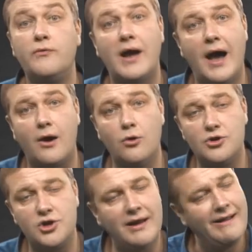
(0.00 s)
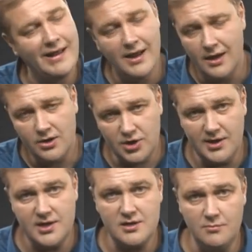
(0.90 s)
Короче,
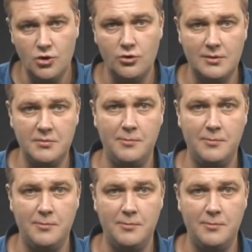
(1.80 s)
жизнь медом не